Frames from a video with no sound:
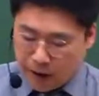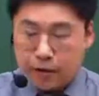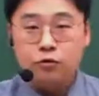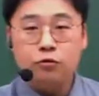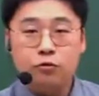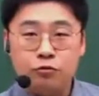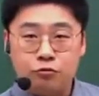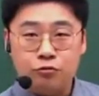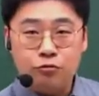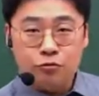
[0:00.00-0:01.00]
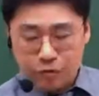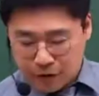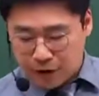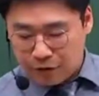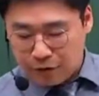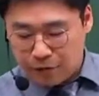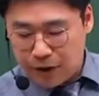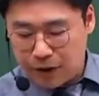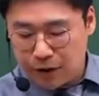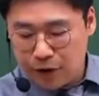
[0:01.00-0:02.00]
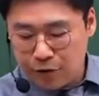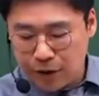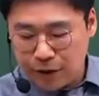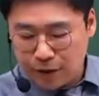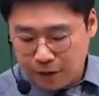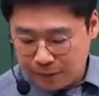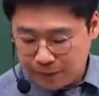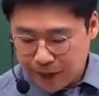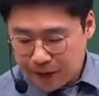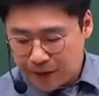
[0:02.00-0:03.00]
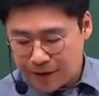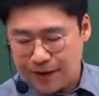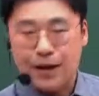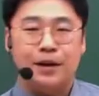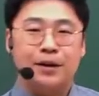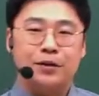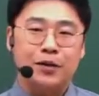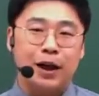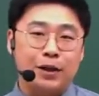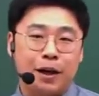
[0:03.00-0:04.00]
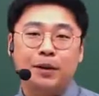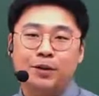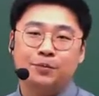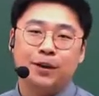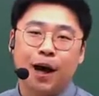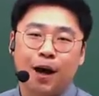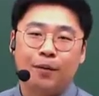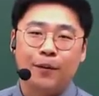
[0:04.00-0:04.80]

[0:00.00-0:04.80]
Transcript: 한쪽으로 쭉 계속 밀려 내려오네요. 자, 그래서 제가 잡았습니다.